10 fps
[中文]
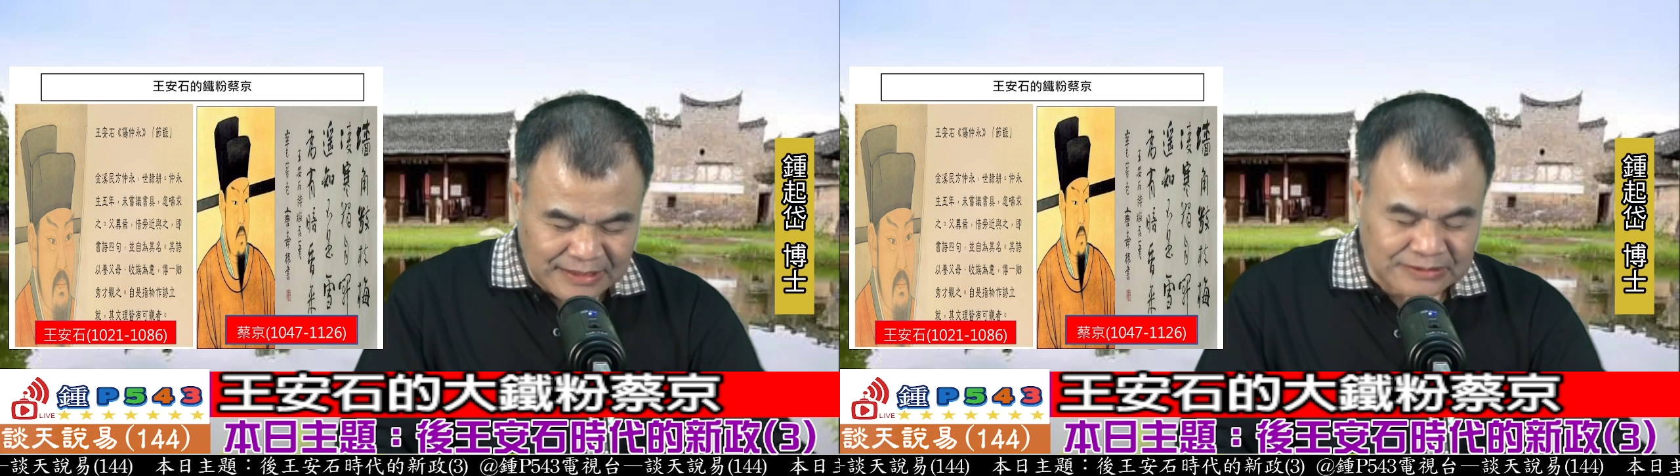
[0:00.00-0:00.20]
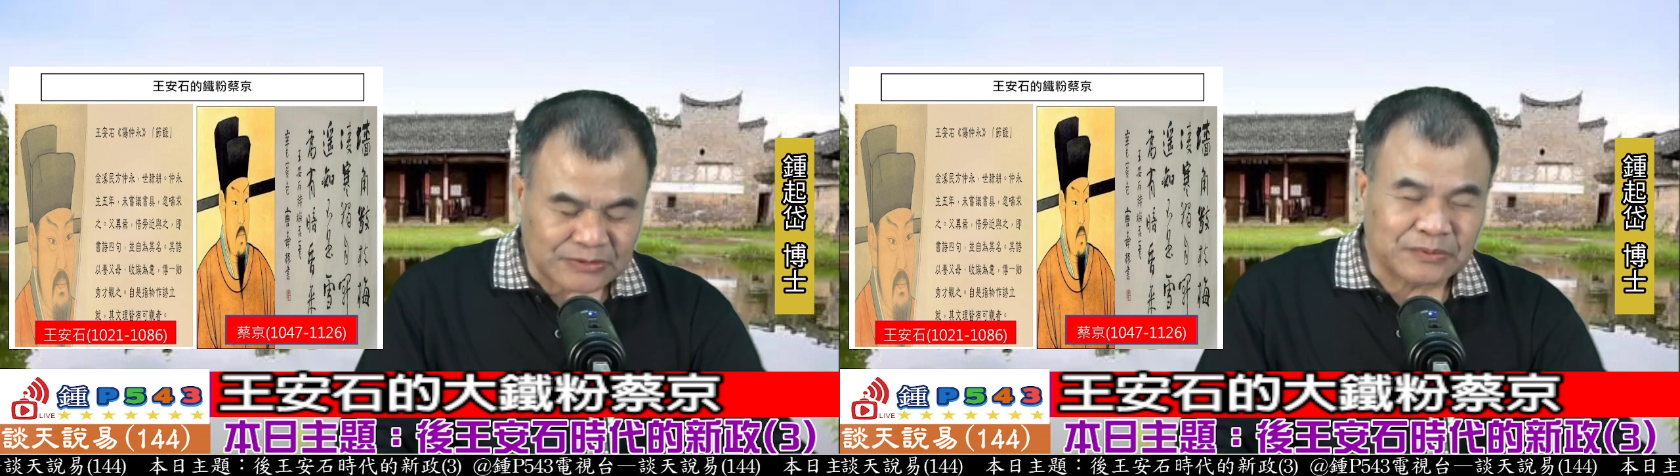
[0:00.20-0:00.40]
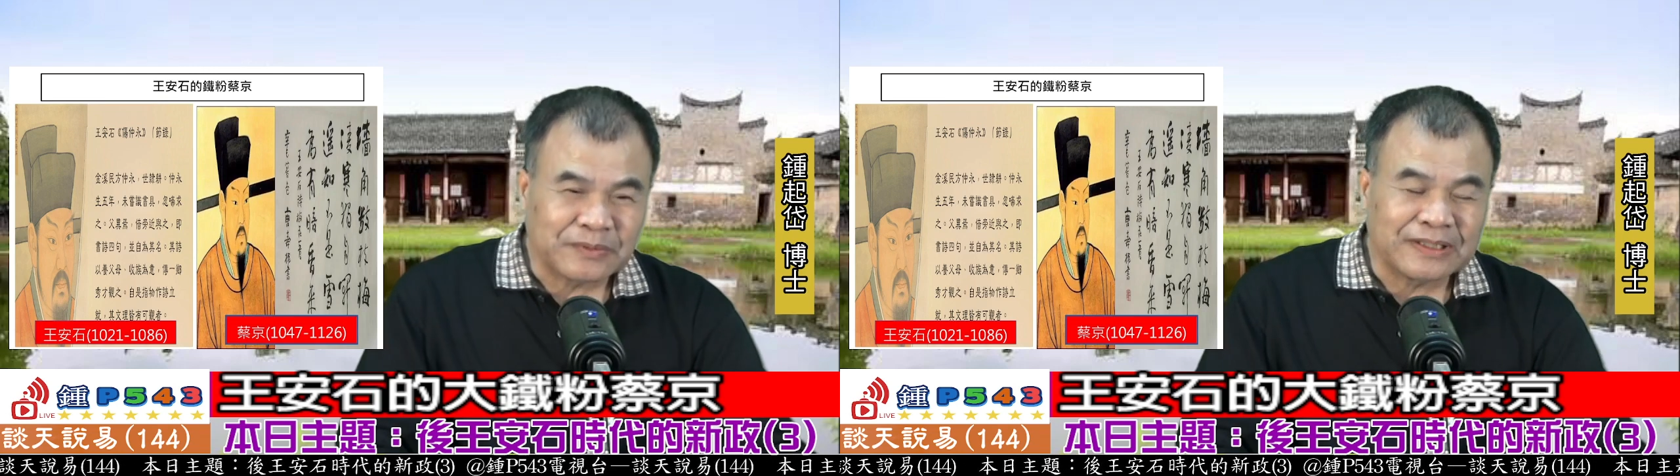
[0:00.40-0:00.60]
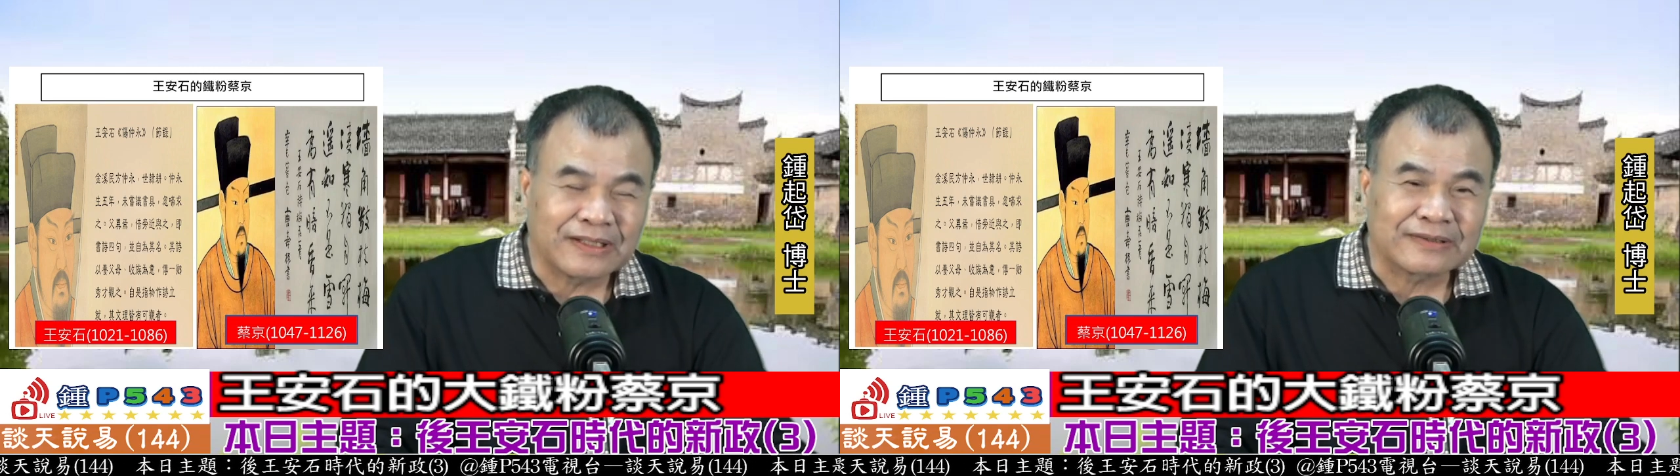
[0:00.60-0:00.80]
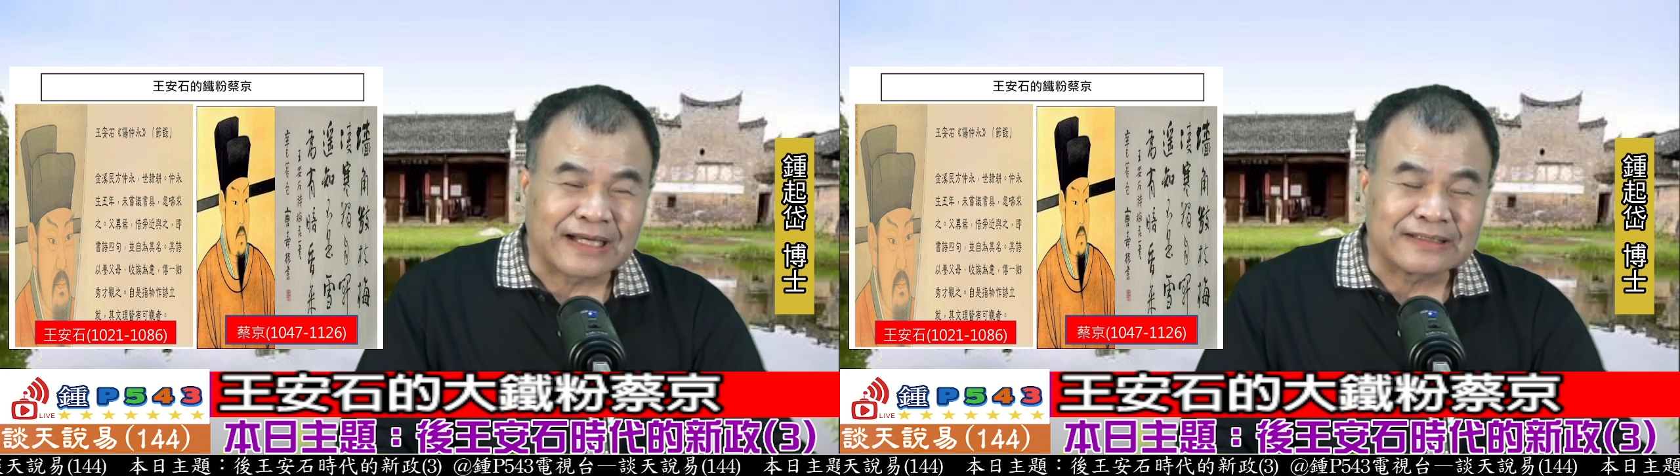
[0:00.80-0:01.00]
也就是为了
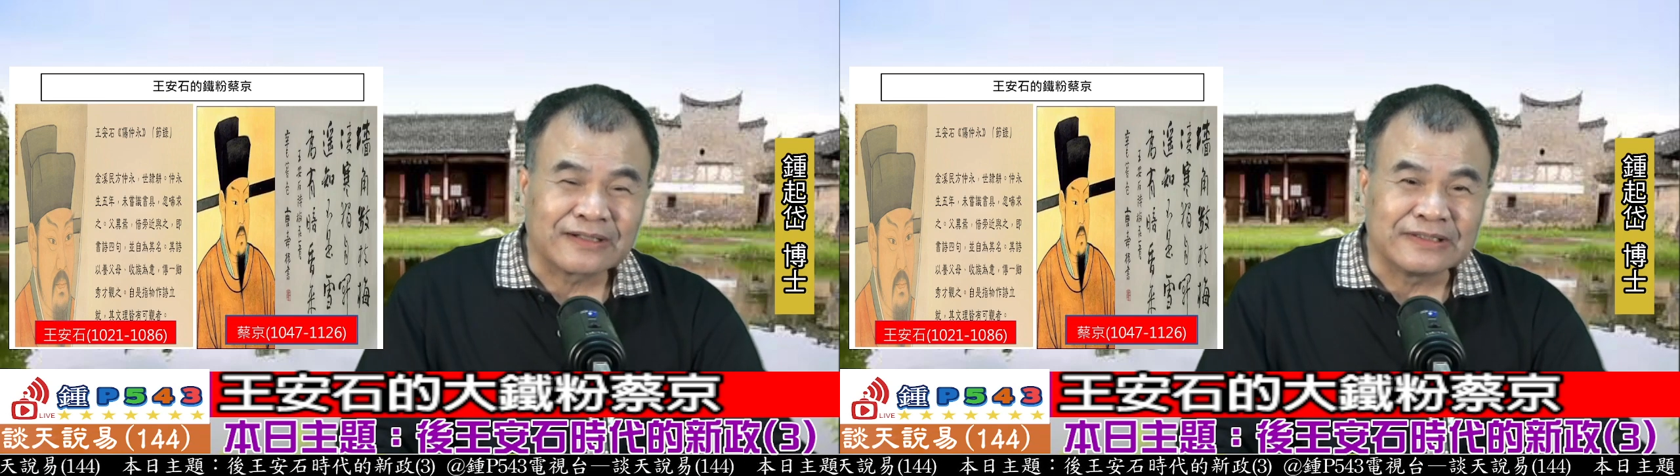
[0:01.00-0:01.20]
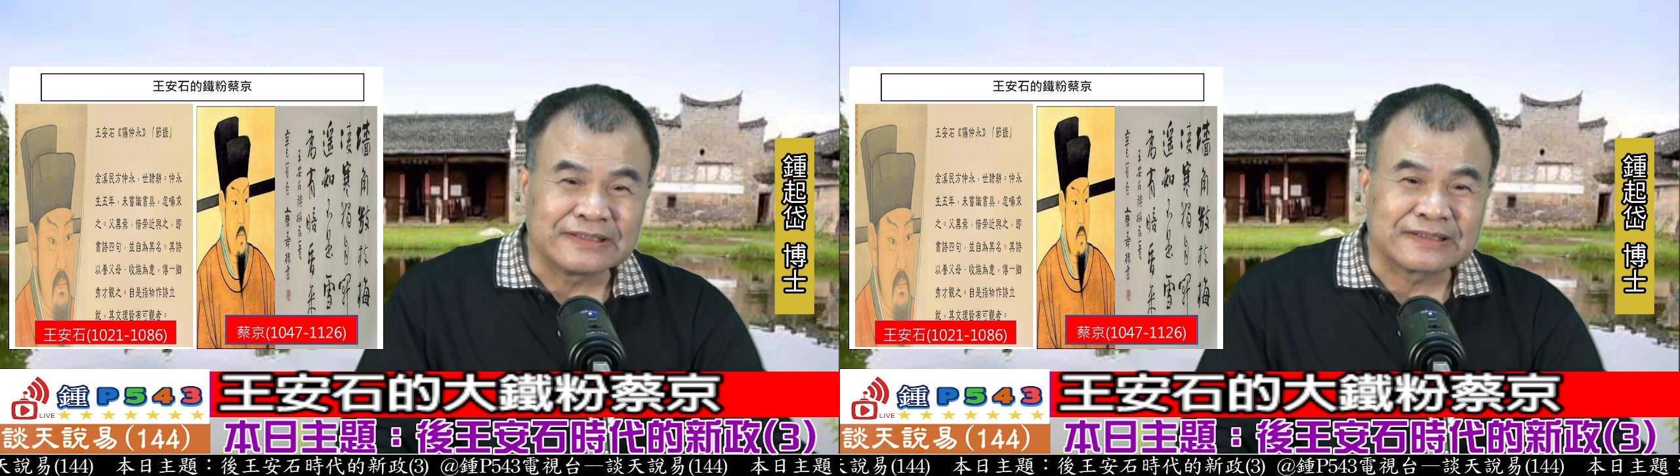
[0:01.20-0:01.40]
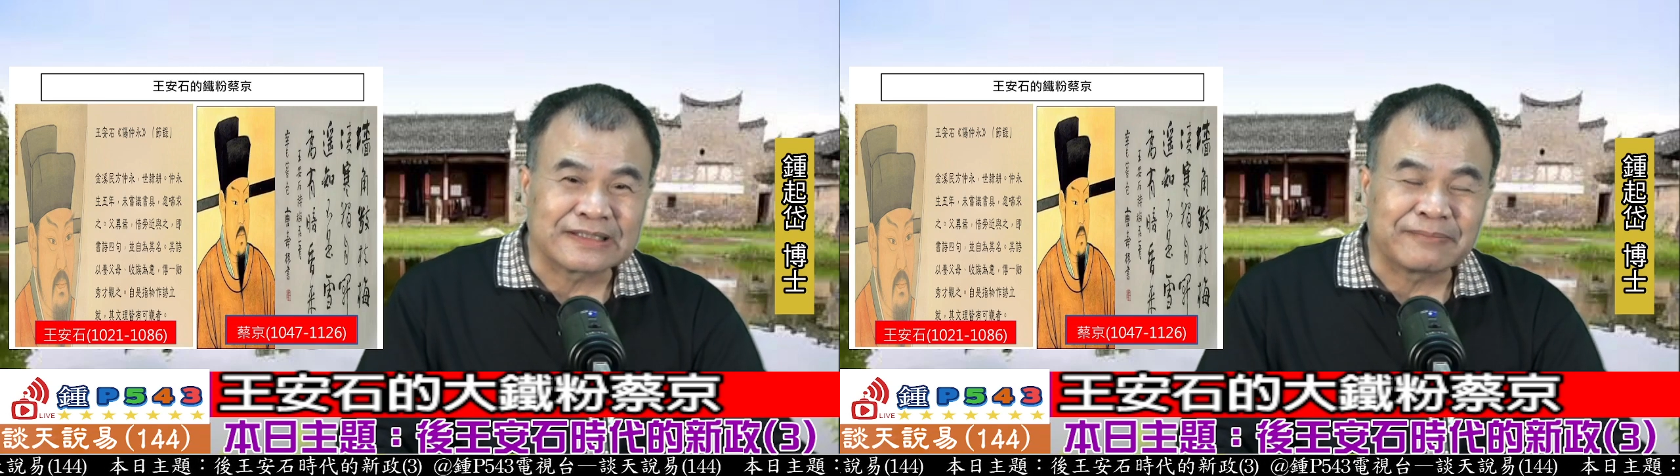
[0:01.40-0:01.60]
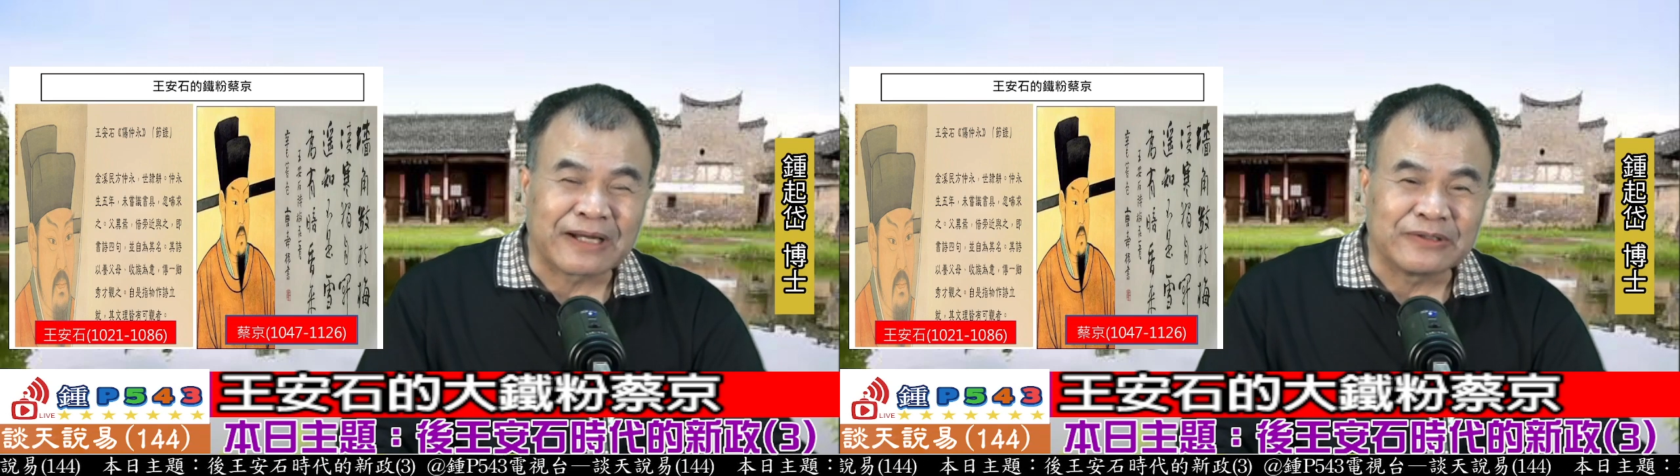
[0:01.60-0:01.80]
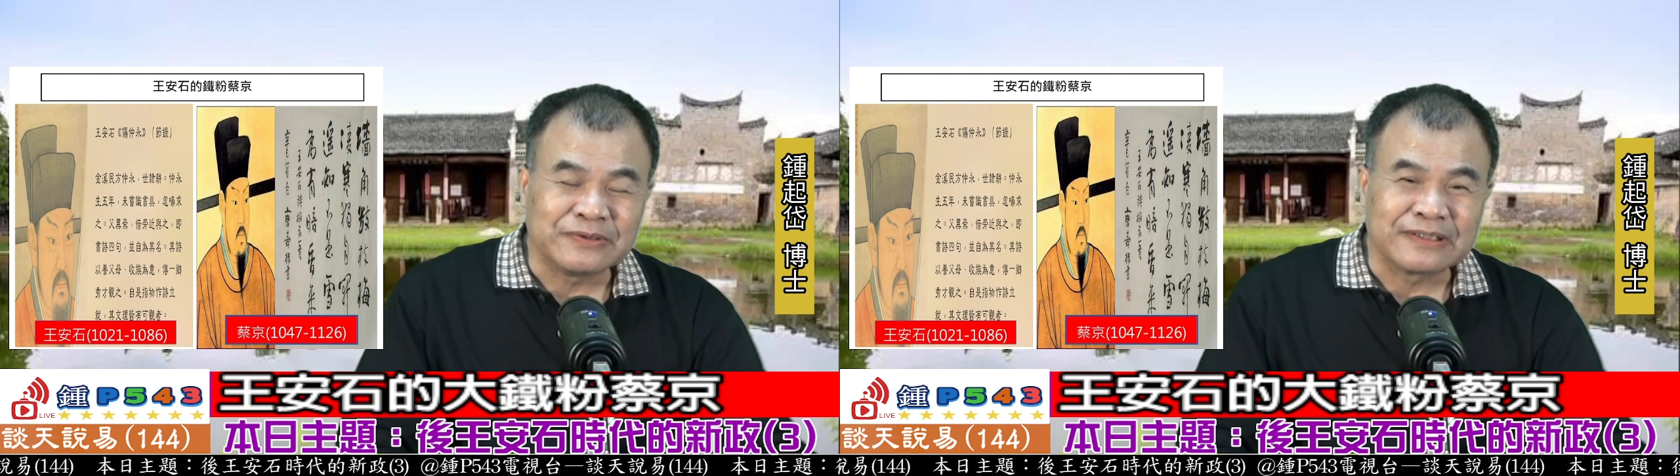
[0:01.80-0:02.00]
要达到一字啊
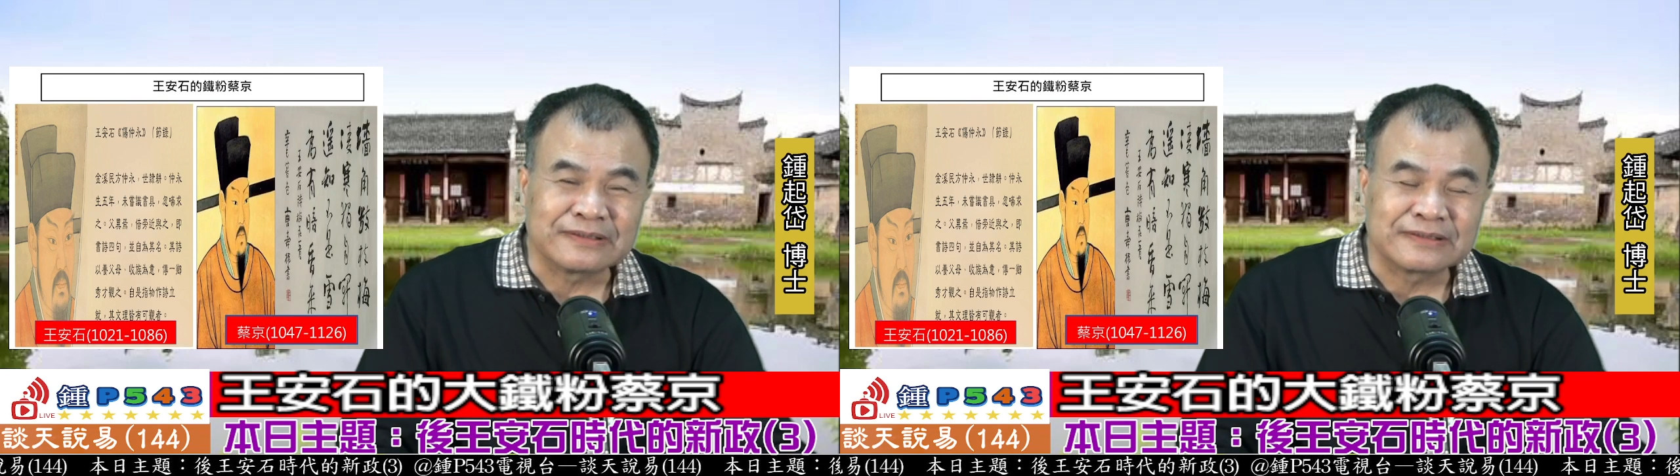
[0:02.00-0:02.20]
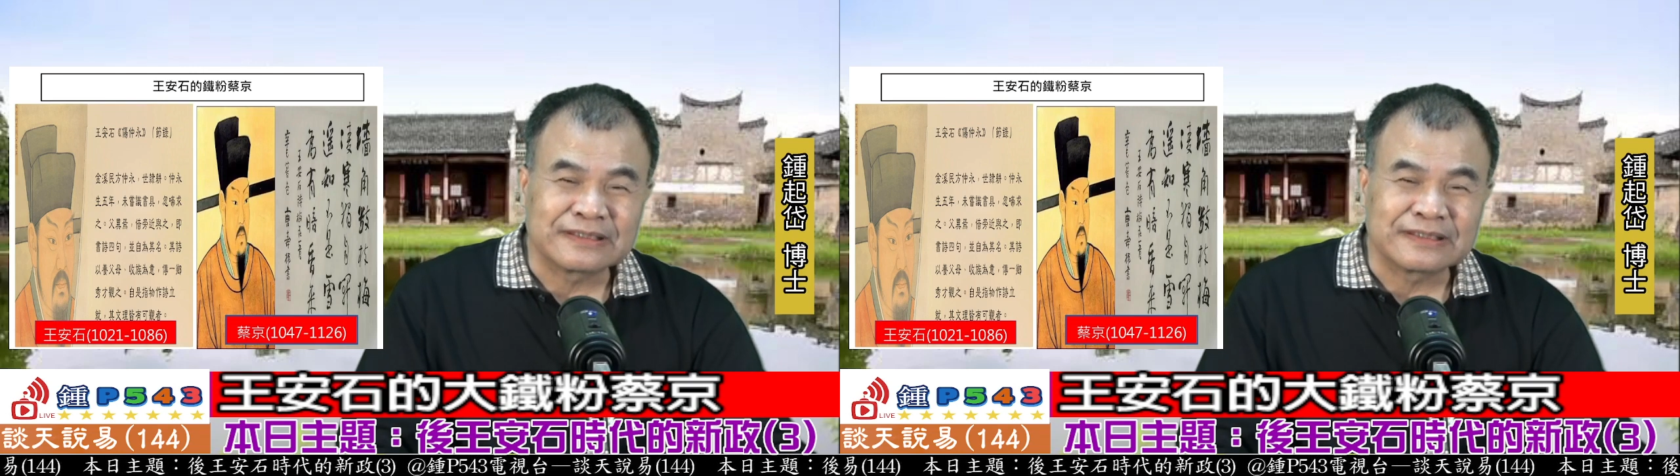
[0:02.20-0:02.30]
百律的